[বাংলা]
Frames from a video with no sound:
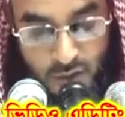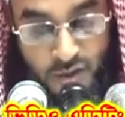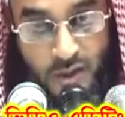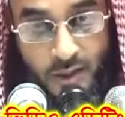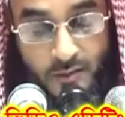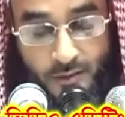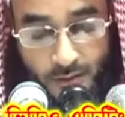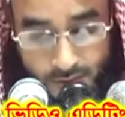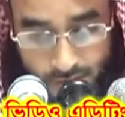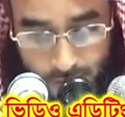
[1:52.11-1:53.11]
তিনটি আয়াতের
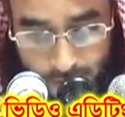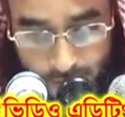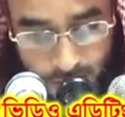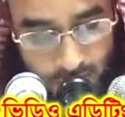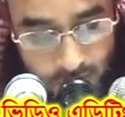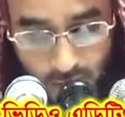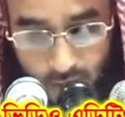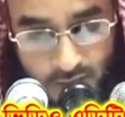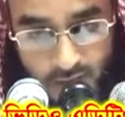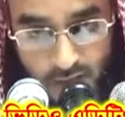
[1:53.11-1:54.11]
একটি আয়াত
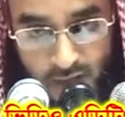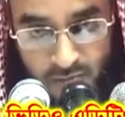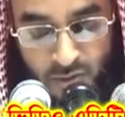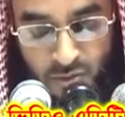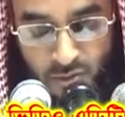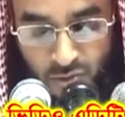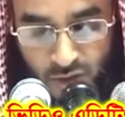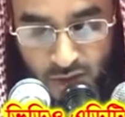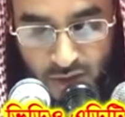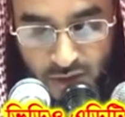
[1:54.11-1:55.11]
ইয়াহ্লাজিন আমানু
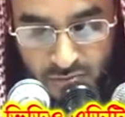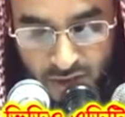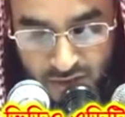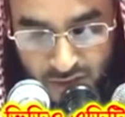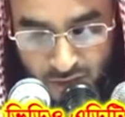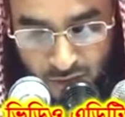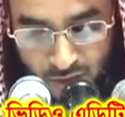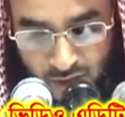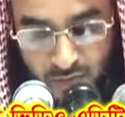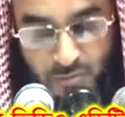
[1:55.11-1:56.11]
হে ইমানদার
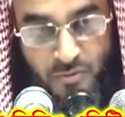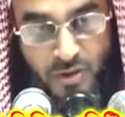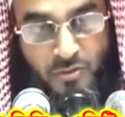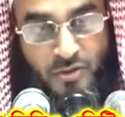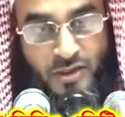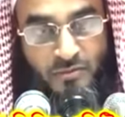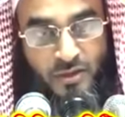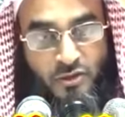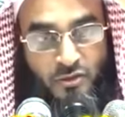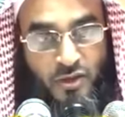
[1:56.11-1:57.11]
লোকেরা মমিন
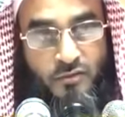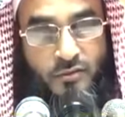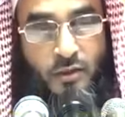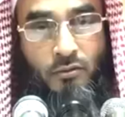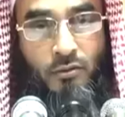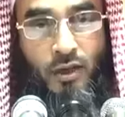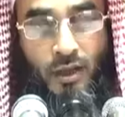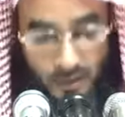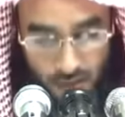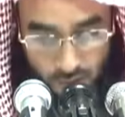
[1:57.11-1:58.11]
মুসলিমরা শোনো
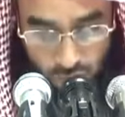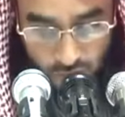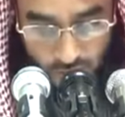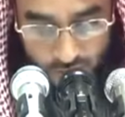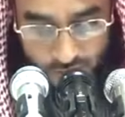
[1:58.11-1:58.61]
ইত্তাকুল্লাহ হাক্কা তো